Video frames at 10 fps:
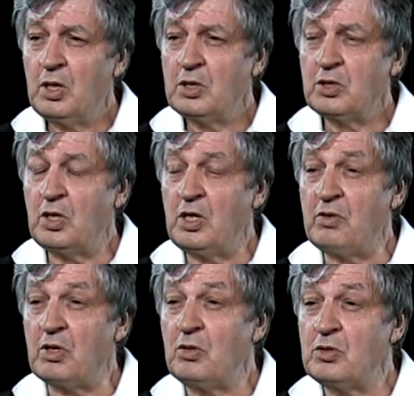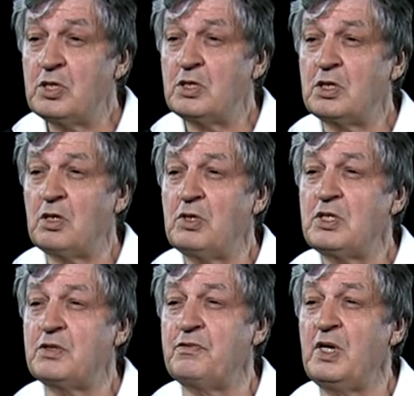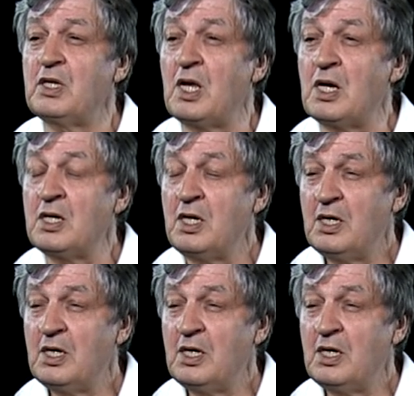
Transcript: что я вернулся с того света